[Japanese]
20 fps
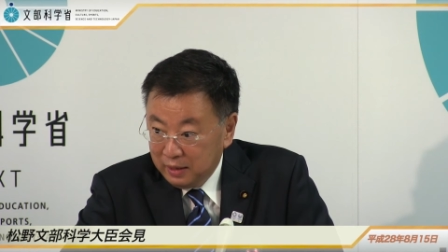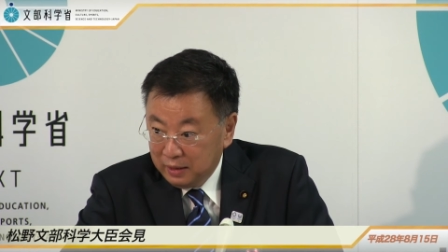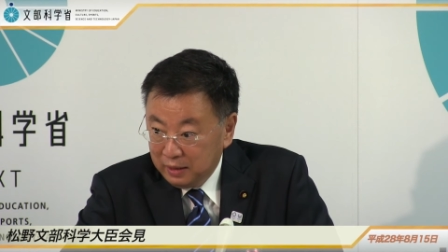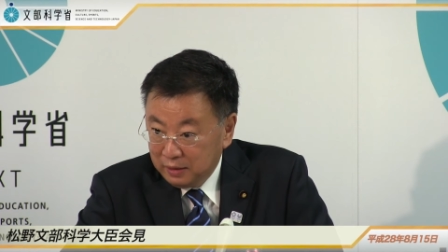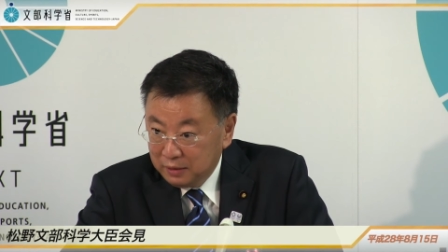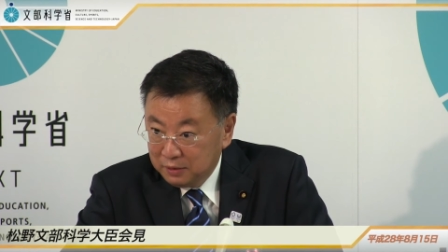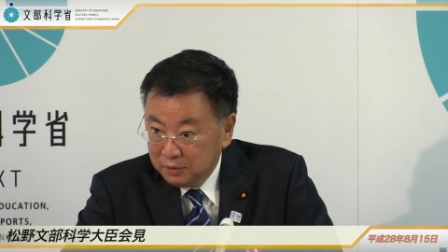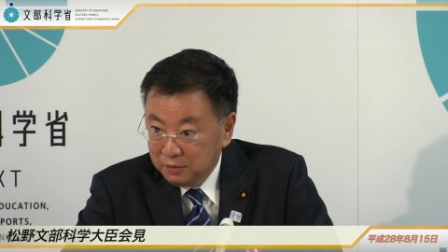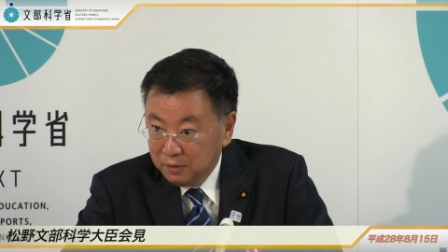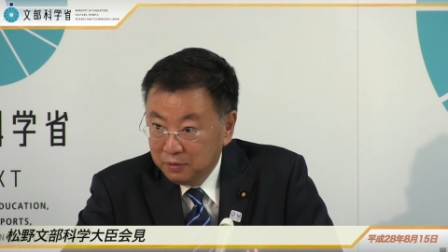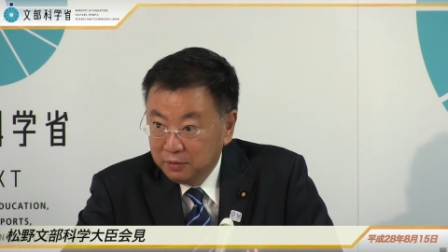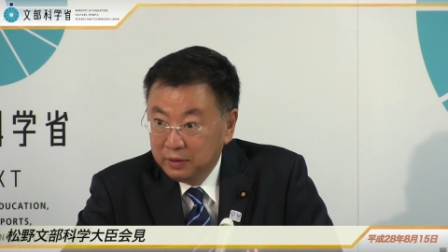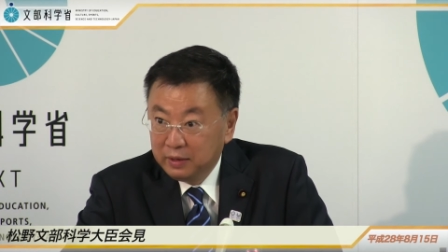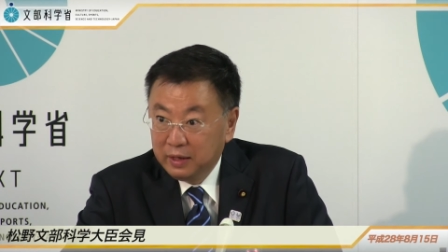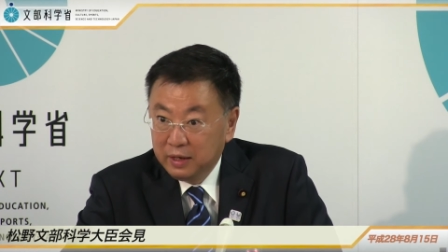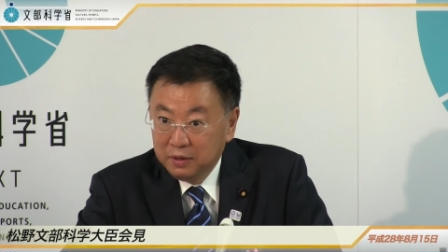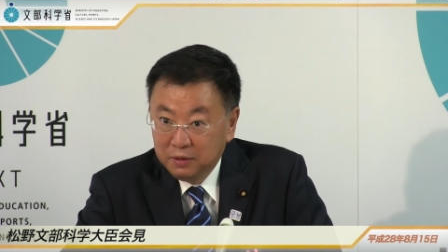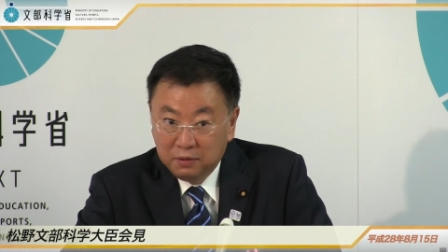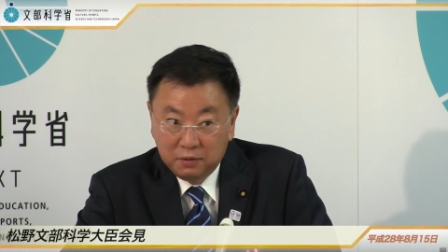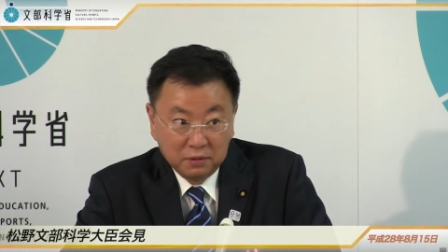えー、今日は
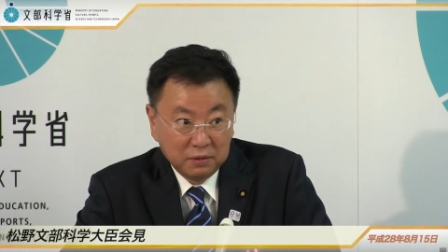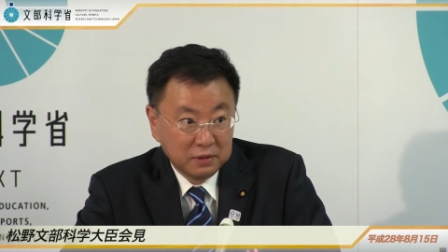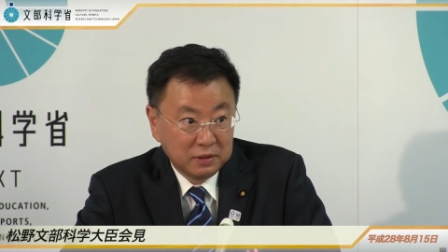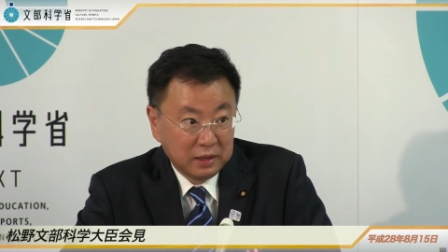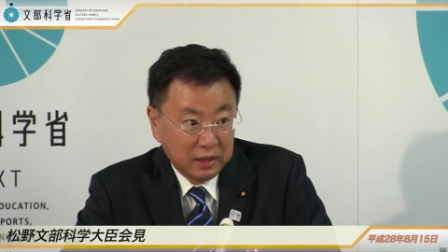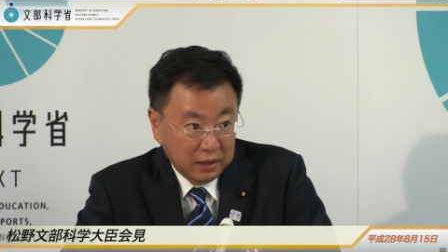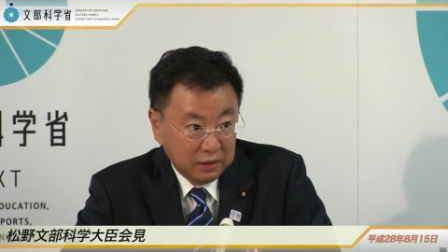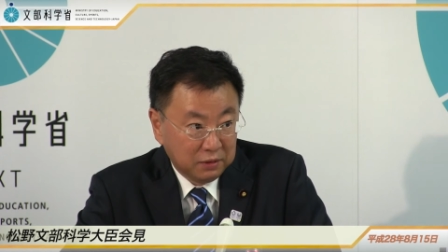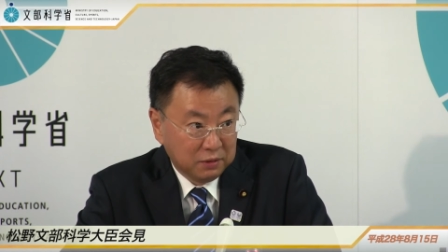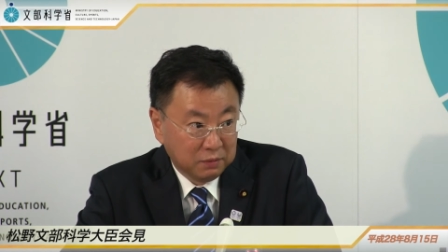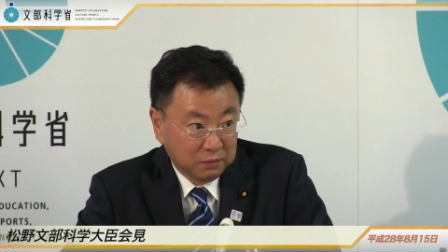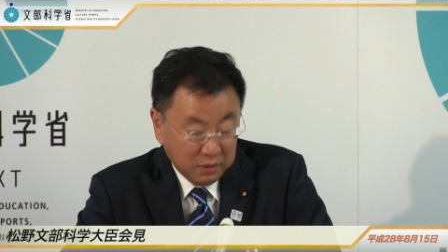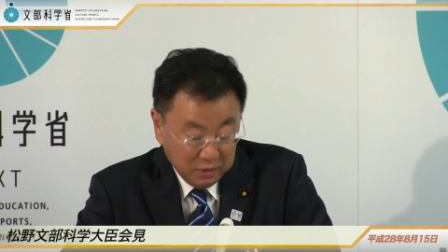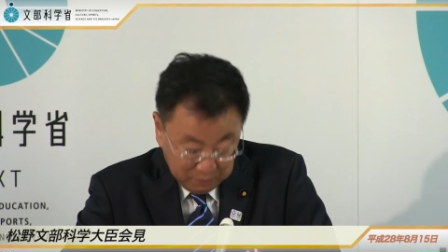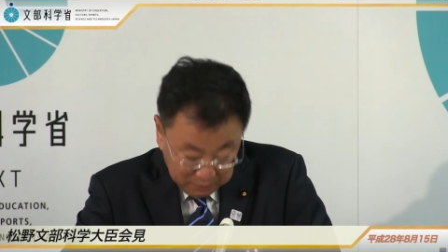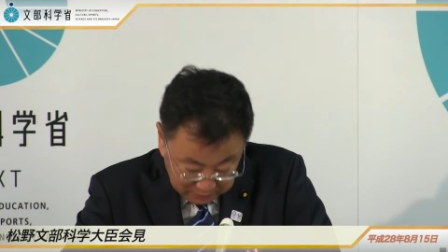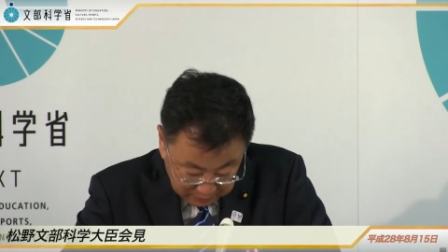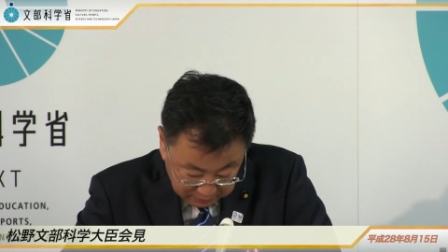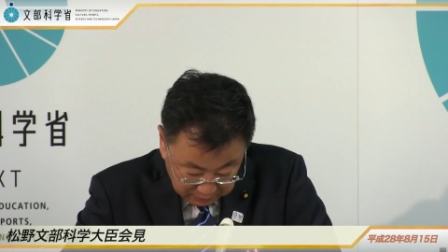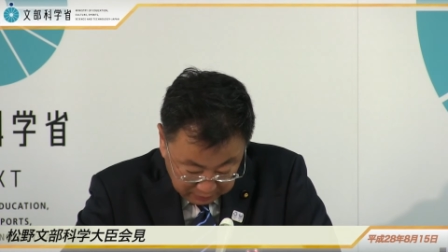お願いをしたいと思
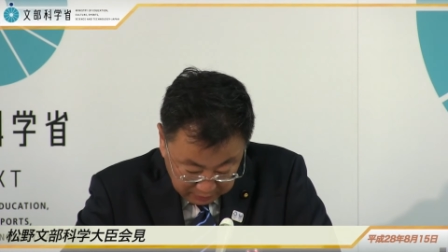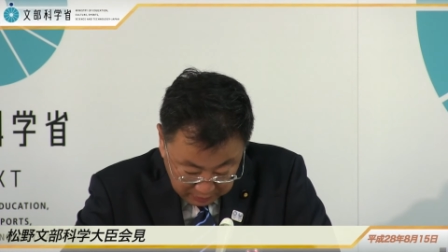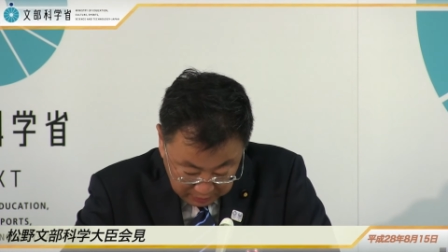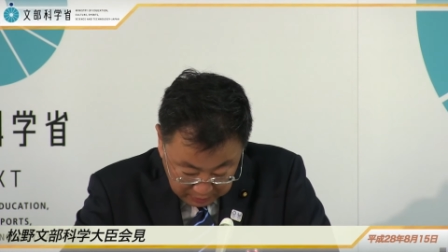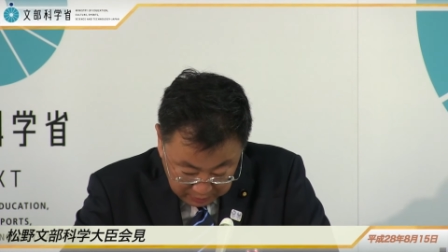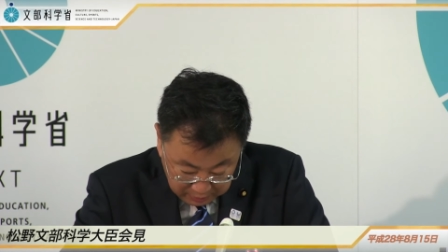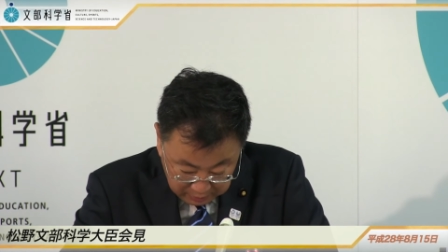います。